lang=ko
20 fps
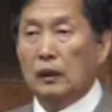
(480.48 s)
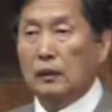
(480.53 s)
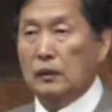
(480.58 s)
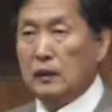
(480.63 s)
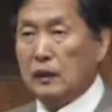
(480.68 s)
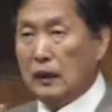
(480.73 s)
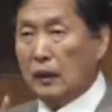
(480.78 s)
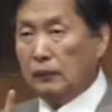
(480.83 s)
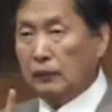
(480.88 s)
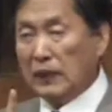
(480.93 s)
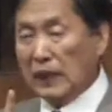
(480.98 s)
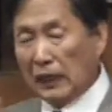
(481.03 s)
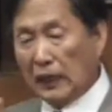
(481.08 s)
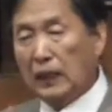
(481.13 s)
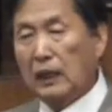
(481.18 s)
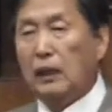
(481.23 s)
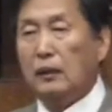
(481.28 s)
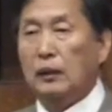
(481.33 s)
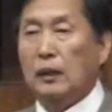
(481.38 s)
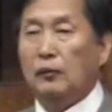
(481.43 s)
이 사람
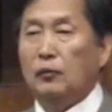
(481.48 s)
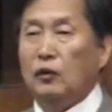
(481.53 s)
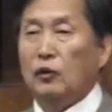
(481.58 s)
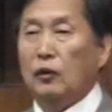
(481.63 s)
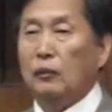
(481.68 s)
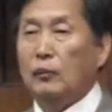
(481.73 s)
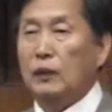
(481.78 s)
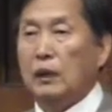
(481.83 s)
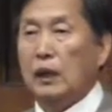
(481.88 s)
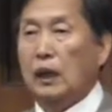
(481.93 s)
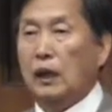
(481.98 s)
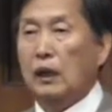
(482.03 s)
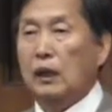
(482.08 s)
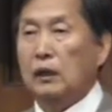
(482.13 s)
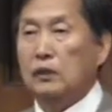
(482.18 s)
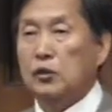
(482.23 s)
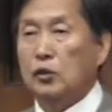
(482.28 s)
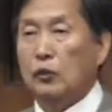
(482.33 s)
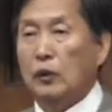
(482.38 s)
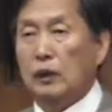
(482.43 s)
딱 하나 남은 겁니다.
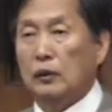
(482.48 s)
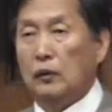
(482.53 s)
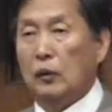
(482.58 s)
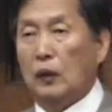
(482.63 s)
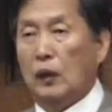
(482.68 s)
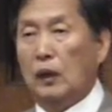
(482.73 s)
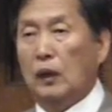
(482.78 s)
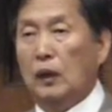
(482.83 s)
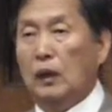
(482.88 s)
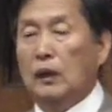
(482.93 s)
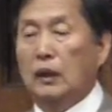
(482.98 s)
스쿼터가